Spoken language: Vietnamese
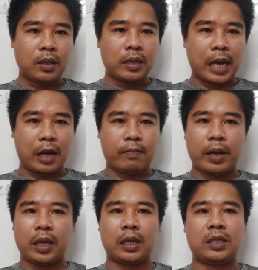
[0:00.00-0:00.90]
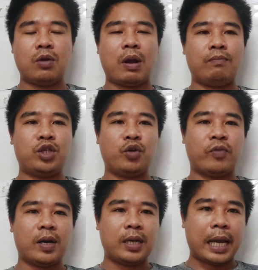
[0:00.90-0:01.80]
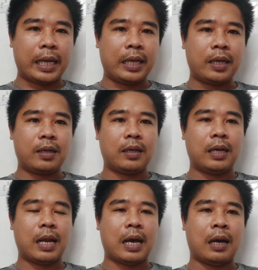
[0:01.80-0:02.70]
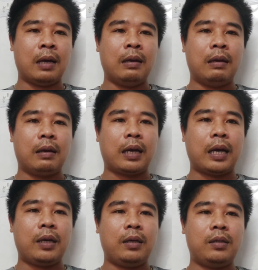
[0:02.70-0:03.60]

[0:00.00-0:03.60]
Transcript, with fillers: đặc biệt cái siêu nấm siêu phẫn ở đây á, là cái